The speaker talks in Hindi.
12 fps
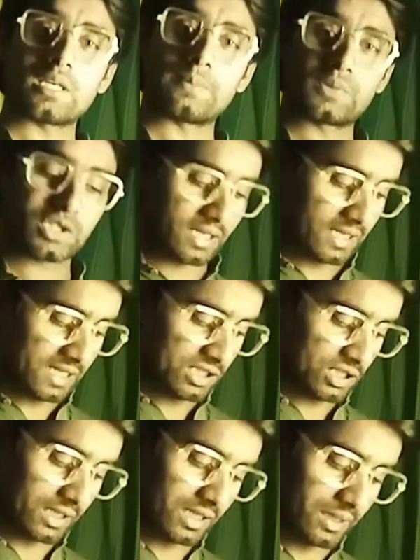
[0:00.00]
सब
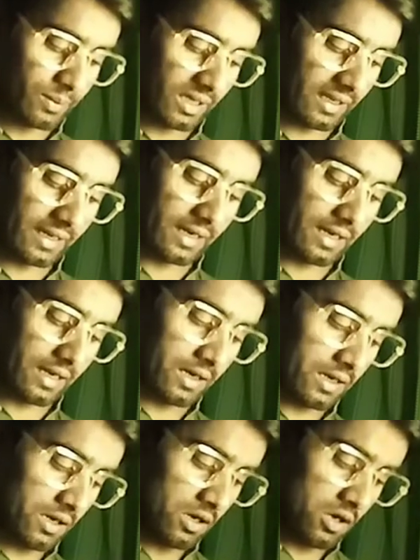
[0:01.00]
शनै शनै बिखरेगा